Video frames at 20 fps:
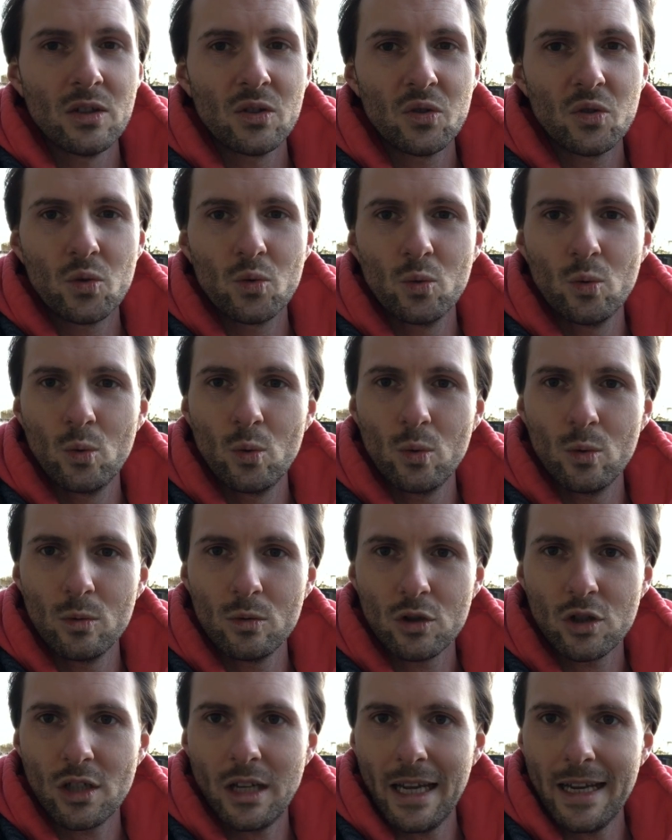zu
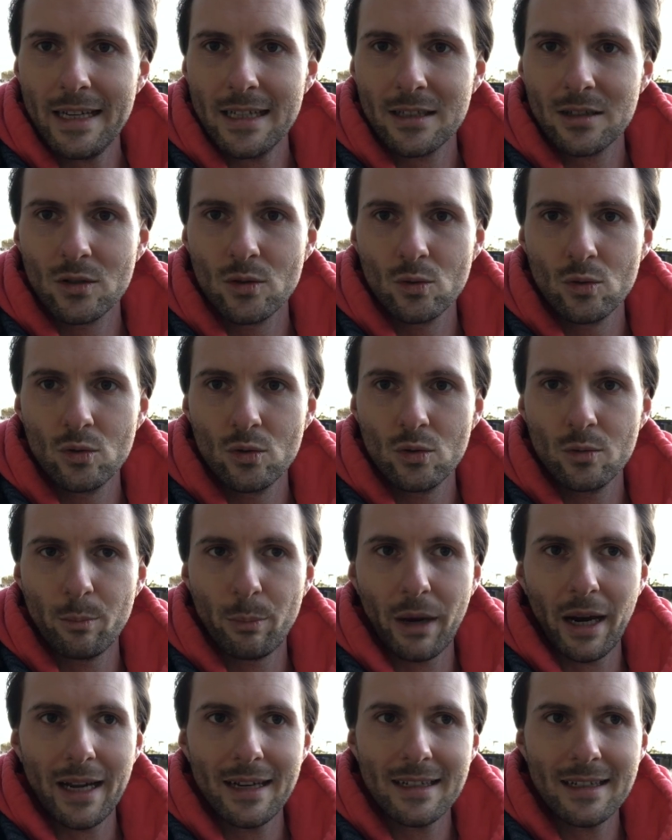schlecht, zu
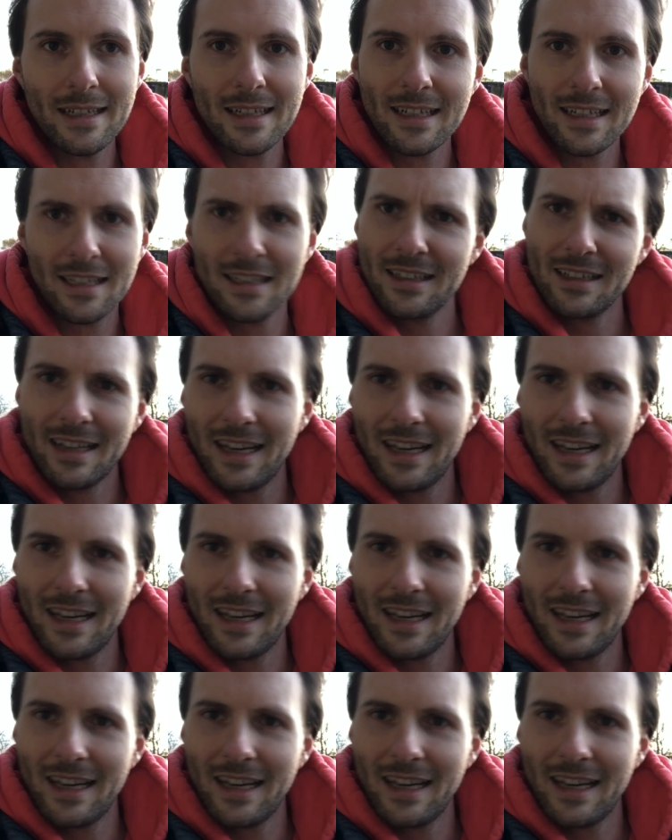brettig,